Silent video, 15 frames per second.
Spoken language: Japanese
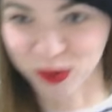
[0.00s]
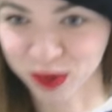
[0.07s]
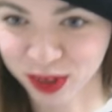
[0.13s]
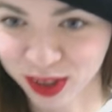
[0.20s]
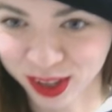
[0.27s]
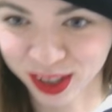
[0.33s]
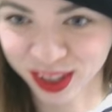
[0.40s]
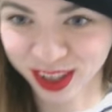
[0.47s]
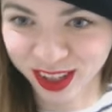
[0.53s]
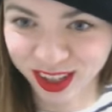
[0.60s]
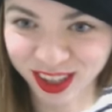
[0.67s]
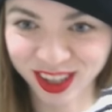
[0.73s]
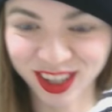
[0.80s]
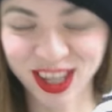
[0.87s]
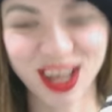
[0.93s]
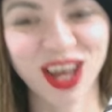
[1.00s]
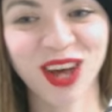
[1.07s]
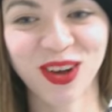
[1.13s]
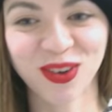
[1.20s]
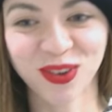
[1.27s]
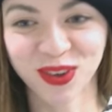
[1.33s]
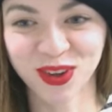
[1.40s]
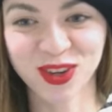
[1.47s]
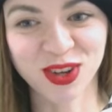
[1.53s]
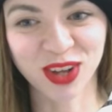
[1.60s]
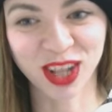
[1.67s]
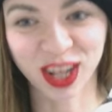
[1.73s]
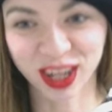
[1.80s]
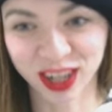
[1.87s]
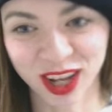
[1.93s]
ますいやー今年
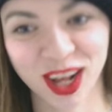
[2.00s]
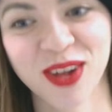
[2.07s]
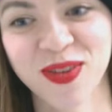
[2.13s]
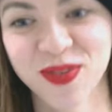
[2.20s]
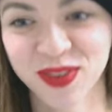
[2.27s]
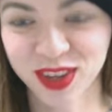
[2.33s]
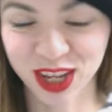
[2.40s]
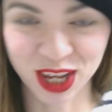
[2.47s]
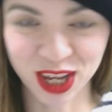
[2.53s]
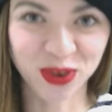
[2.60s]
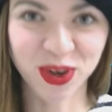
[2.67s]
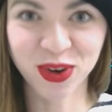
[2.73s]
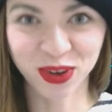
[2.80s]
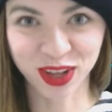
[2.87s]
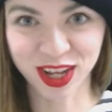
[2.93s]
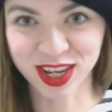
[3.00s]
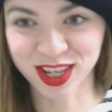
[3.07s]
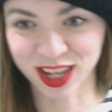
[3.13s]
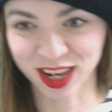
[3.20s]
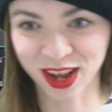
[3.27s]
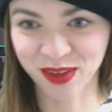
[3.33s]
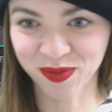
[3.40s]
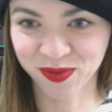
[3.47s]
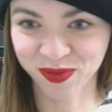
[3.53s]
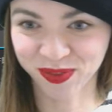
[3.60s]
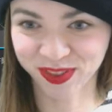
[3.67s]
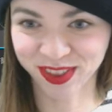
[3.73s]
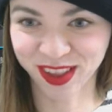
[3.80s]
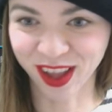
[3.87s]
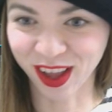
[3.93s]
はなんかいろいろでしたね
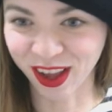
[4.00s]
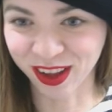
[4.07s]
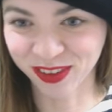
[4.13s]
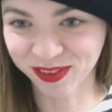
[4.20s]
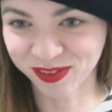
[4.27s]
はい